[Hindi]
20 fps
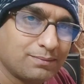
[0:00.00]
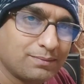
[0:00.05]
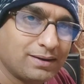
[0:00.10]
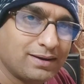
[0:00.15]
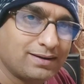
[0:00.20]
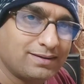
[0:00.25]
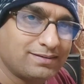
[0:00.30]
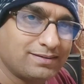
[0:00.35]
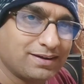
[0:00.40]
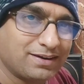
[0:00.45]

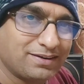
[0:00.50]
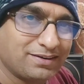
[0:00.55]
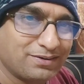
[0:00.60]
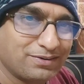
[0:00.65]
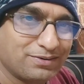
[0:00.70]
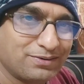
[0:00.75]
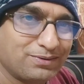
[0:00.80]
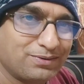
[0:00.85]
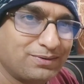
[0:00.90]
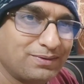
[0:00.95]
हमारे चैनल
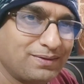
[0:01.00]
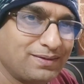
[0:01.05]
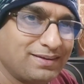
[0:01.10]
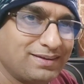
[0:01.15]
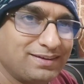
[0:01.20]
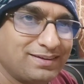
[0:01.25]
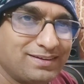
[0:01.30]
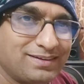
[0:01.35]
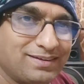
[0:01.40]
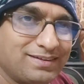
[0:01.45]
को
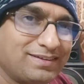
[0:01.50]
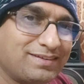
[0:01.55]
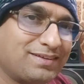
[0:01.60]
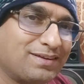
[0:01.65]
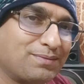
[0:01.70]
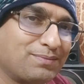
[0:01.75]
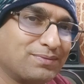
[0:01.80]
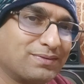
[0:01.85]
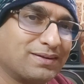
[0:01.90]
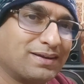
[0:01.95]

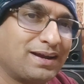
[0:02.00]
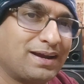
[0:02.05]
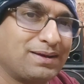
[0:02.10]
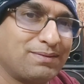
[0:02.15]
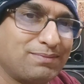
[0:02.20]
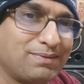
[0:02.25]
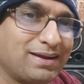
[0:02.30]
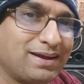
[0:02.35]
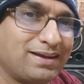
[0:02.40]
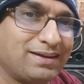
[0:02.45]

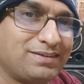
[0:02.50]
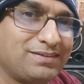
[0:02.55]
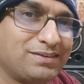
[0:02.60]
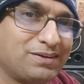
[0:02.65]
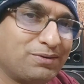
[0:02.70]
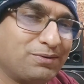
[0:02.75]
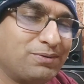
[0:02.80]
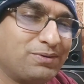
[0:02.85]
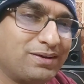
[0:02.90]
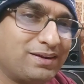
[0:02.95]
सब्सक्राइब लाइक
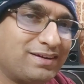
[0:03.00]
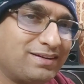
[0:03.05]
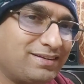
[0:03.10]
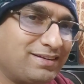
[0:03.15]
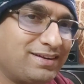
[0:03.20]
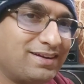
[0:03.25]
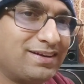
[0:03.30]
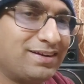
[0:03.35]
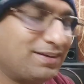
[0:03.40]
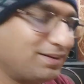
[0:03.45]
जरूर
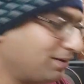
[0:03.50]
कीजिए